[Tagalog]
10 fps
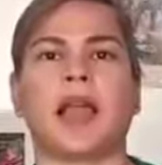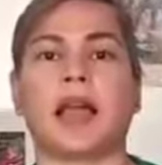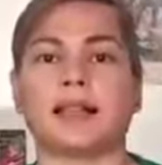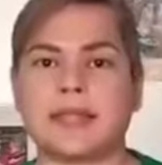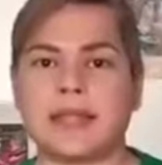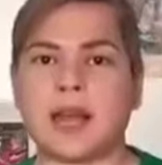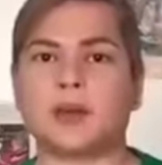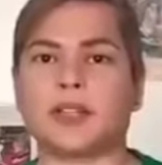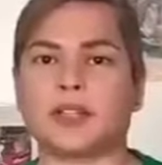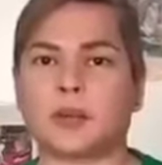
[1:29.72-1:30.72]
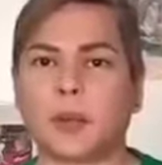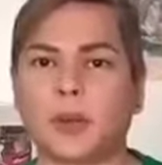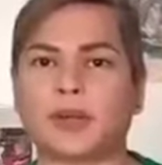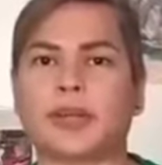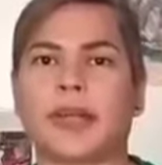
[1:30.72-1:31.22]
Ang sigaw ng
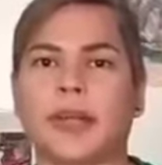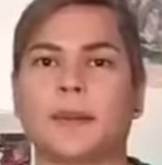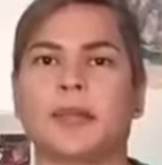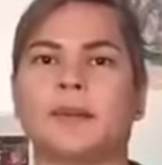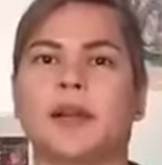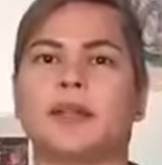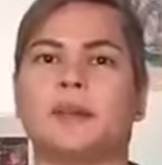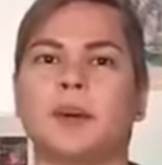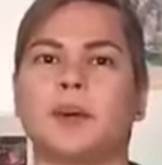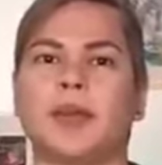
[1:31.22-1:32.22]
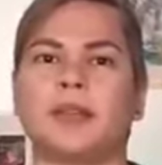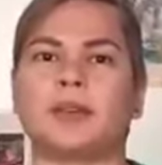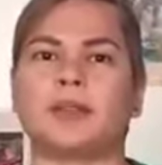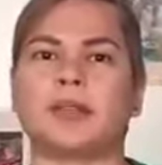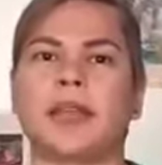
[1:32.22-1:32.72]
suporta naming mga
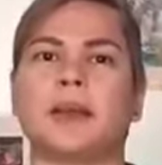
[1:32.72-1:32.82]
Dabawenyos